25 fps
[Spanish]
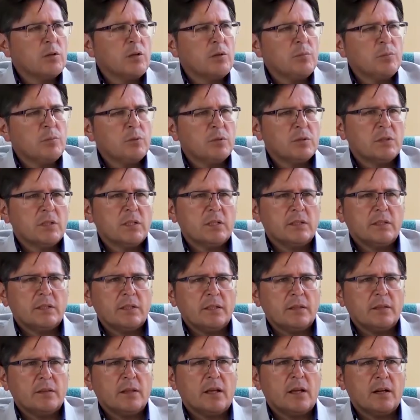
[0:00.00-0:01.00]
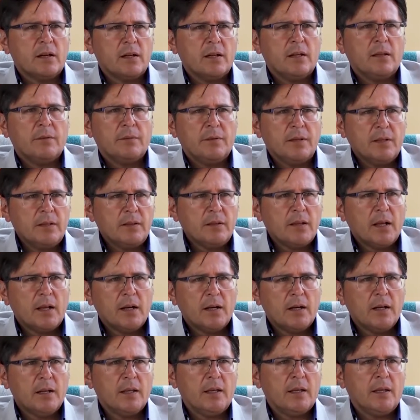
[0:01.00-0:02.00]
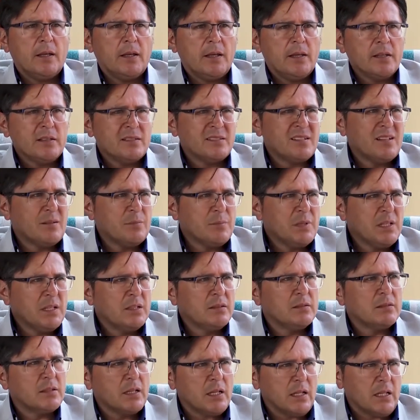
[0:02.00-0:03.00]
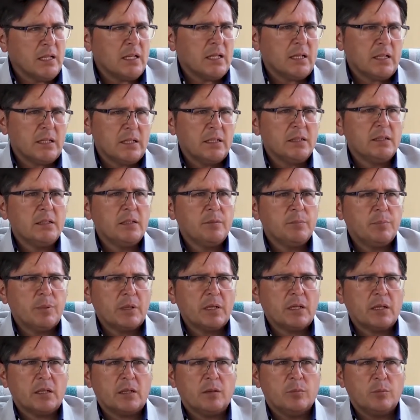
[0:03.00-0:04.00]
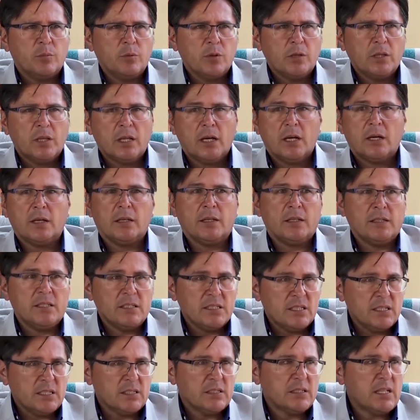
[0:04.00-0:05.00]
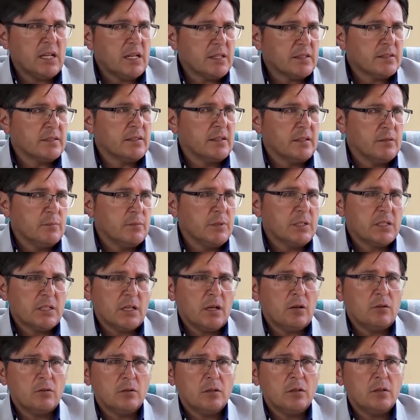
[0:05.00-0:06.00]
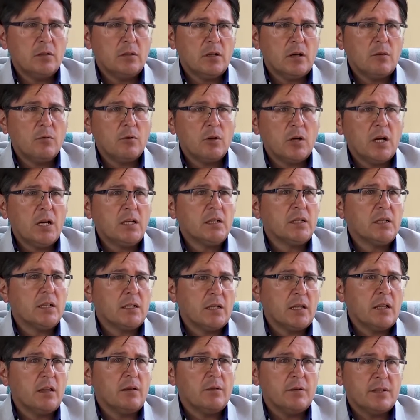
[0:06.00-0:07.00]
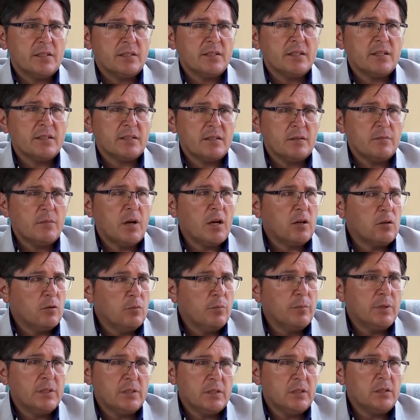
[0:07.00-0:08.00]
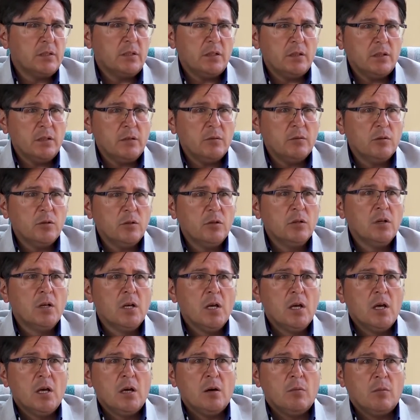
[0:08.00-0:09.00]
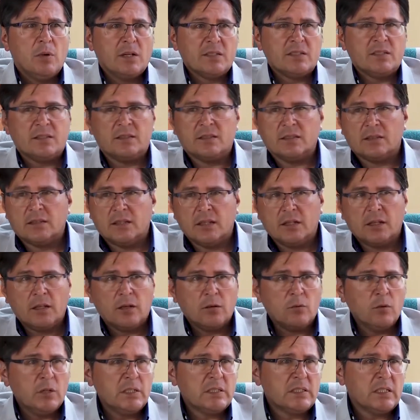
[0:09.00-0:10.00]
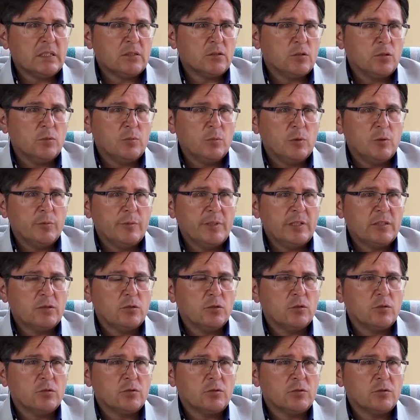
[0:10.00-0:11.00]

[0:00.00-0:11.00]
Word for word: qué importante es darle, brindarle herramientas a la gente para que pueda insertarse en el mercado laboral que cada vez se hace más competitivo, más si se tiene en cuenta estos momentos